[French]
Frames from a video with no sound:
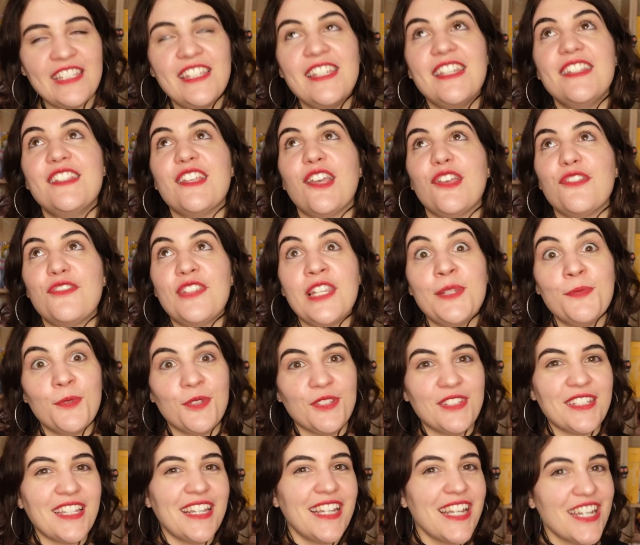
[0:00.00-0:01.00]
qui est un
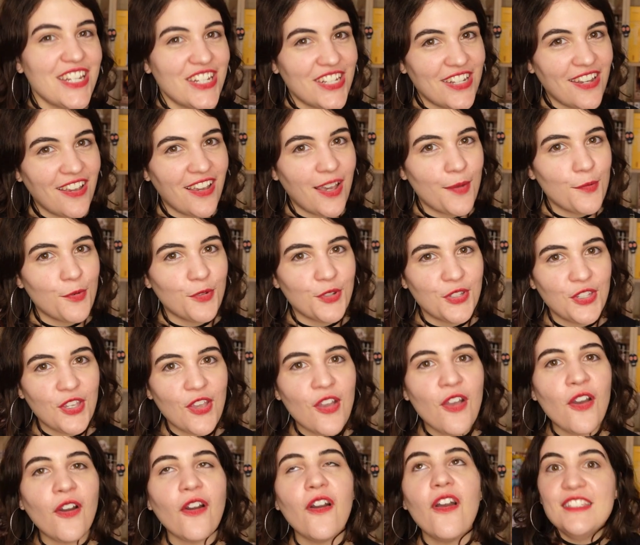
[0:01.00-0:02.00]
film très cher à mon
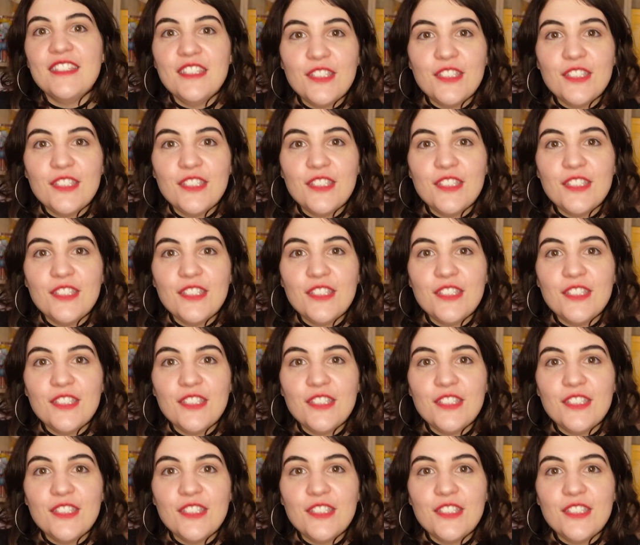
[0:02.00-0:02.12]
cœur,